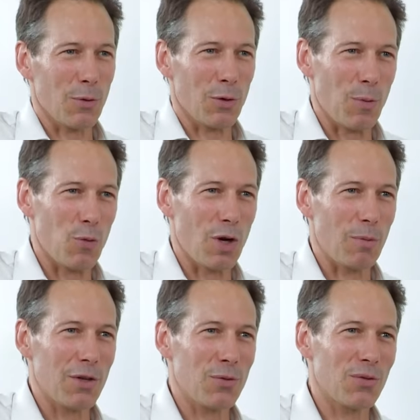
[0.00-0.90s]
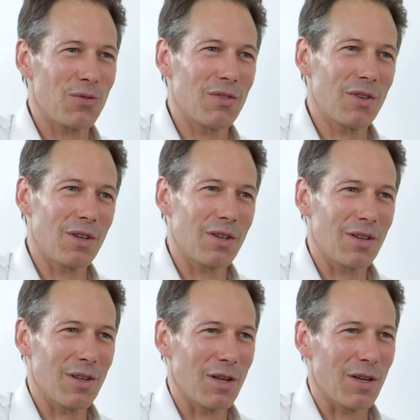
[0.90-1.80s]
On a un peu l'impression eh de vivre
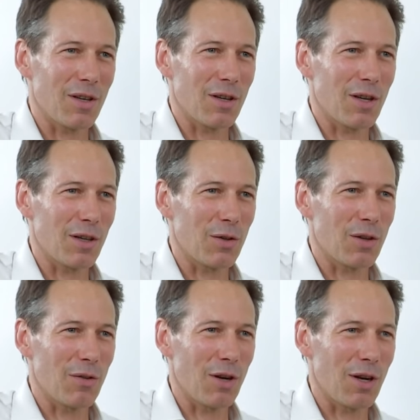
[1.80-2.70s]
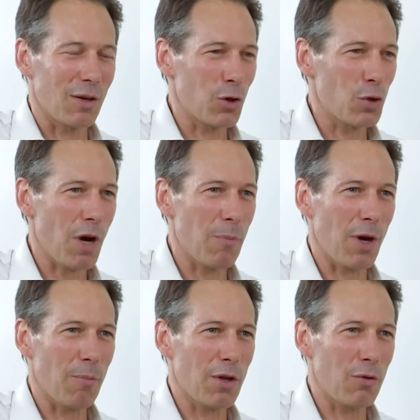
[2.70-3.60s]
un, en sortir. voilà, un cauchemar
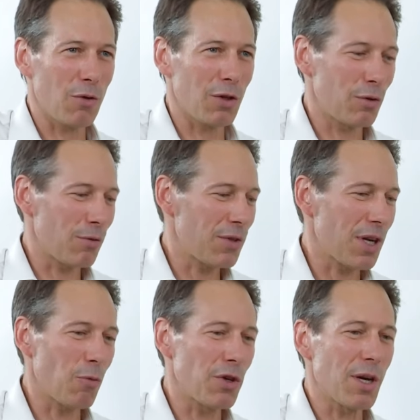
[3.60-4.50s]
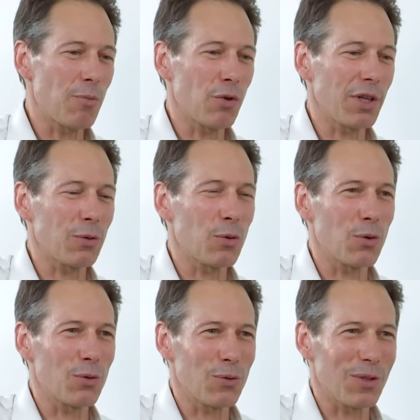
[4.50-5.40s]
permanent et que finalement, il n'y a plus rien
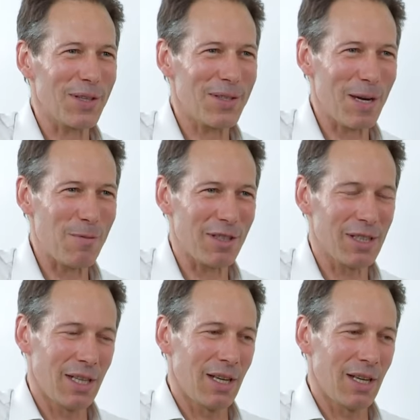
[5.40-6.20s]
de, très stable.